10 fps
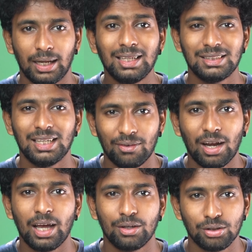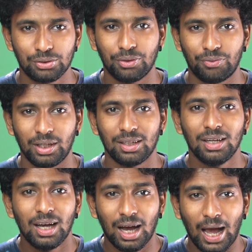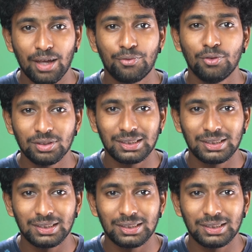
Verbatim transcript: ரீசெண்டாக வர ஐஓஎஸ் ஃபிஃப்டீன் ஐஃபோன்